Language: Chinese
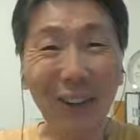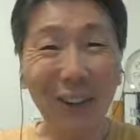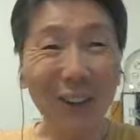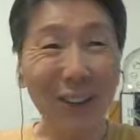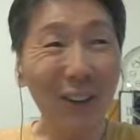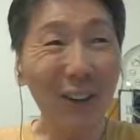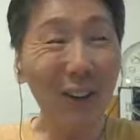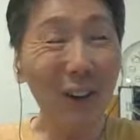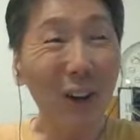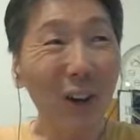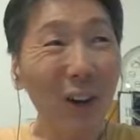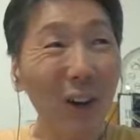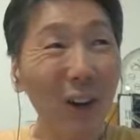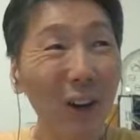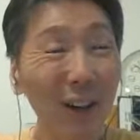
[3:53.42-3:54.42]
有时候，
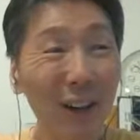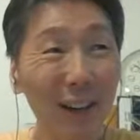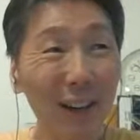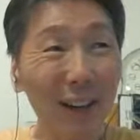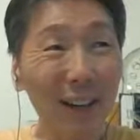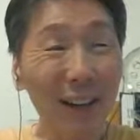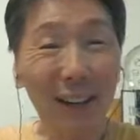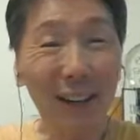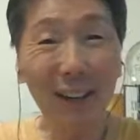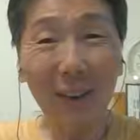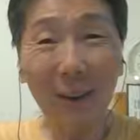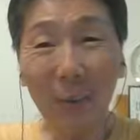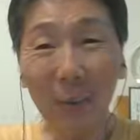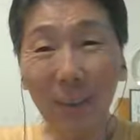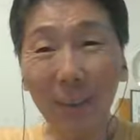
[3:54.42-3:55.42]

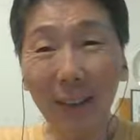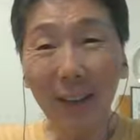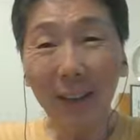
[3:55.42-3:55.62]
呃，